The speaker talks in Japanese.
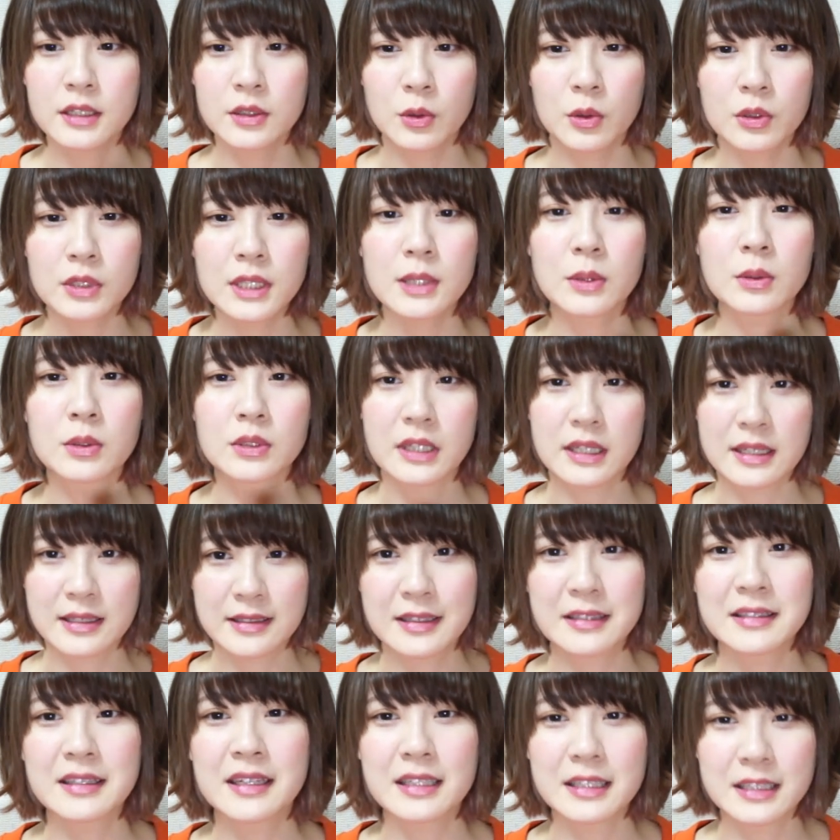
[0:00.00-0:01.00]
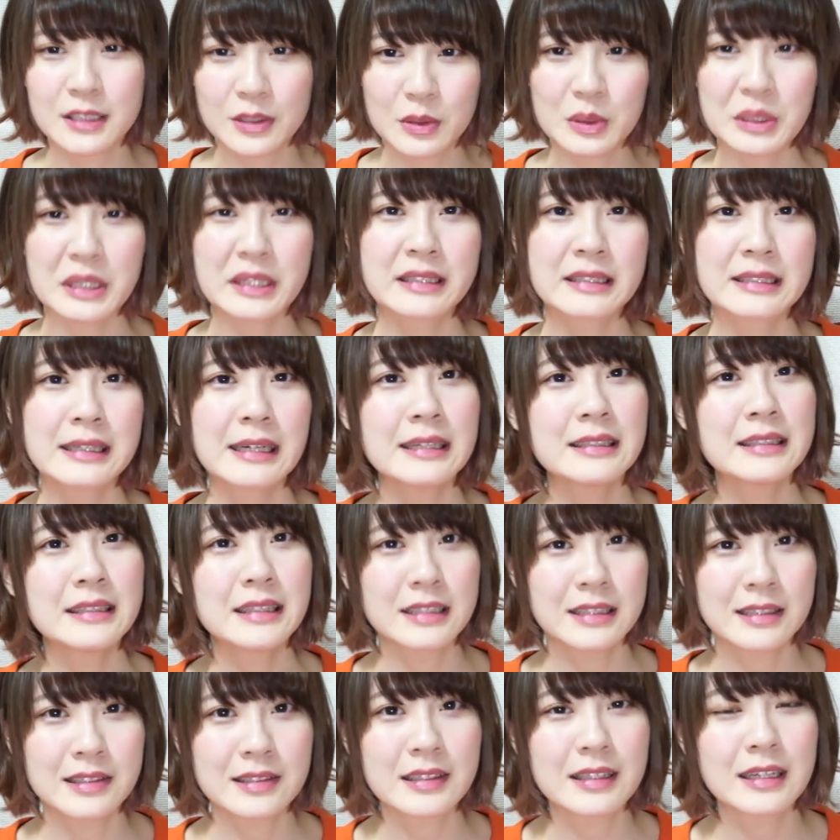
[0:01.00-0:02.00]
ごたごたしてたり、忙しかっ
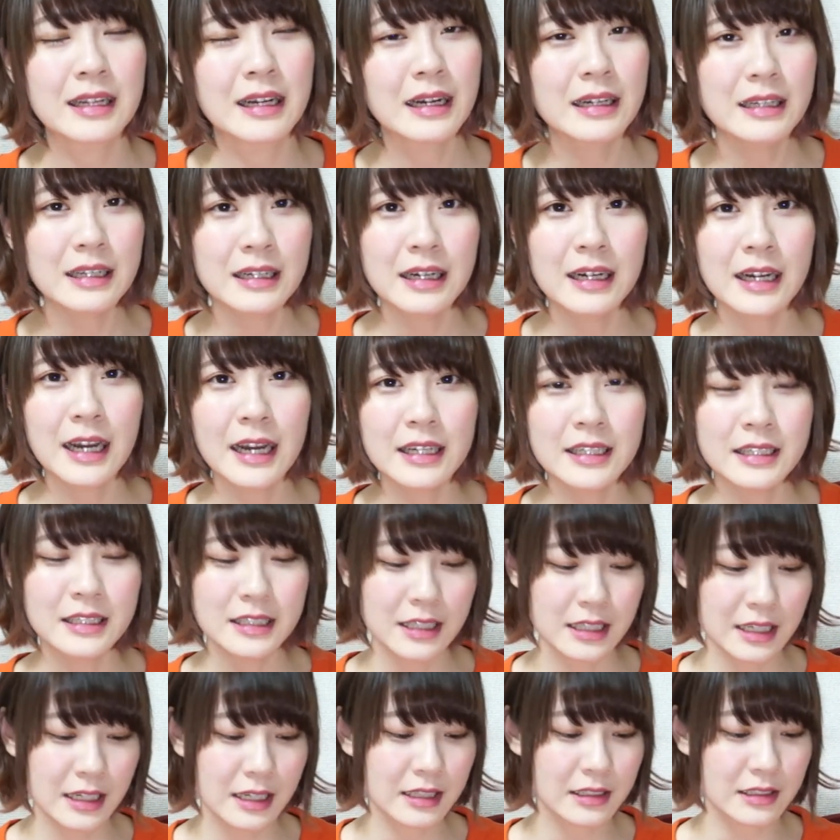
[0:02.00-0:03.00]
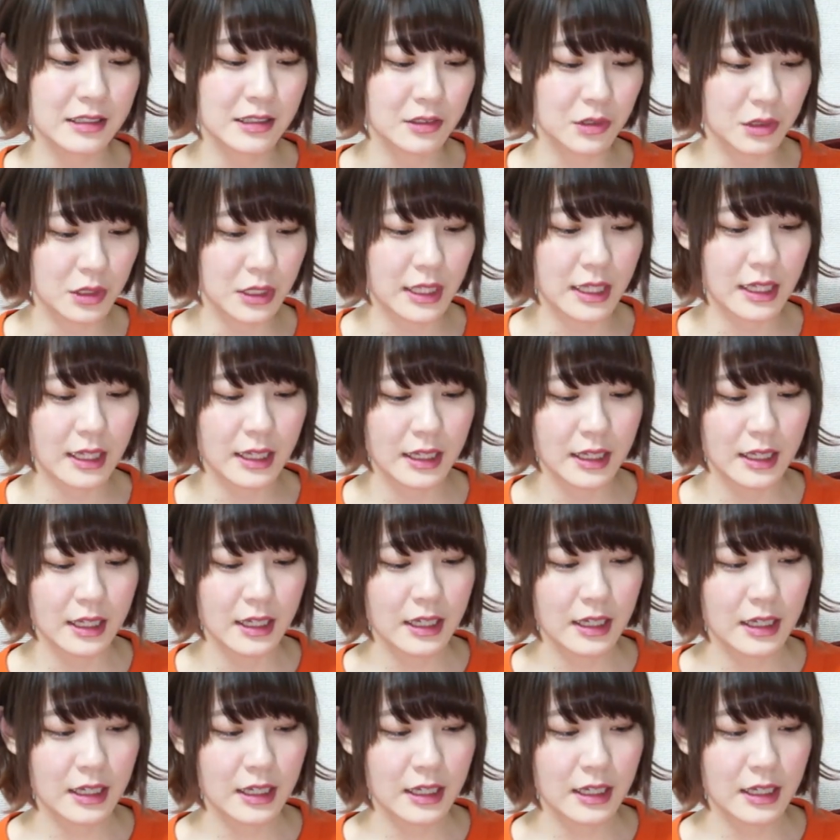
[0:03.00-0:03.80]
たりして、なかなか買いに行けなかったので、